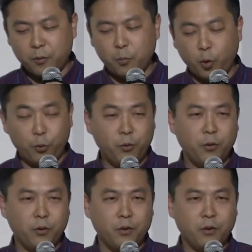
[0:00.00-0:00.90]
본
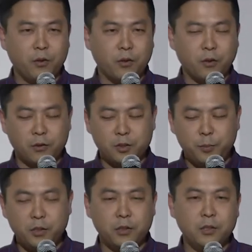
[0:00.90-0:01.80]
어,
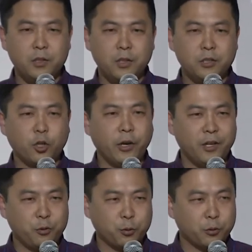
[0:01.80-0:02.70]
스피드를
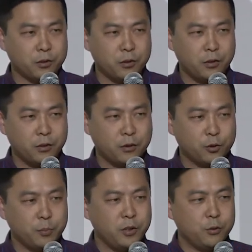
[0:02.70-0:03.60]
저해하는 요소들 그리고
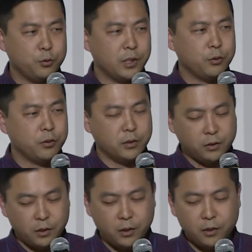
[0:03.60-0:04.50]
스피드를 유지할 수 있는
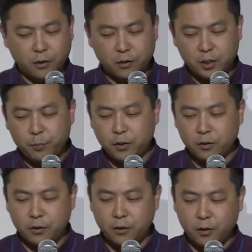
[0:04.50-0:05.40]
어,
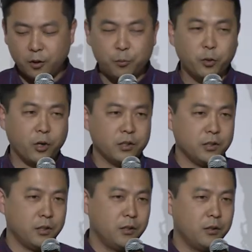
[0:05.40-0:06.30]
팁들을 몇
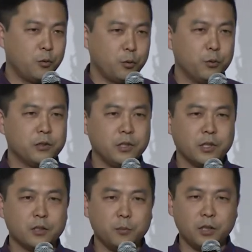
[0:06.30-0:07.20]
가지 공유를
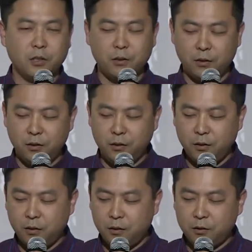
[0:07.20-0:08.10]
드리겠습니다.
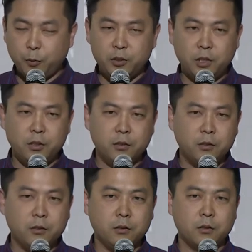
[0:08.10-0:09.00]
첫
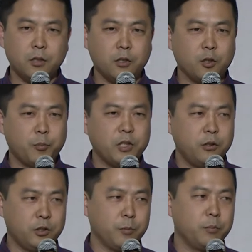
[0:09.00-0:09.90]
번째는 어,
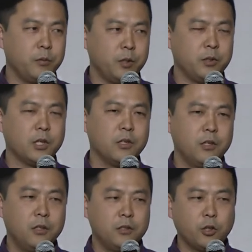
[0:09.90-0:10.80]
파트너십입니다.
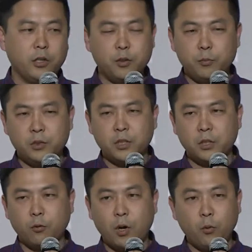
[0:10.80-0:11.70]
저희는 이제
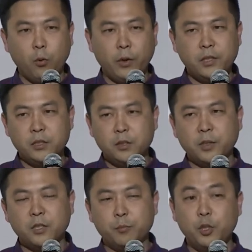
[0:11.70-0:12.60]
광고 엔진을
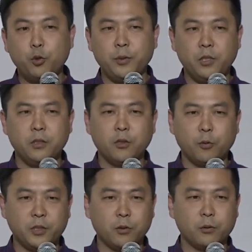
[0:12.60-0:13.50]
만드는 B2B
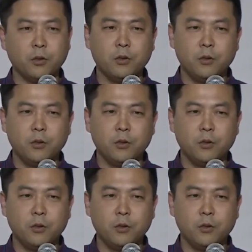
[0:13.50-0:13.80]
업체고요.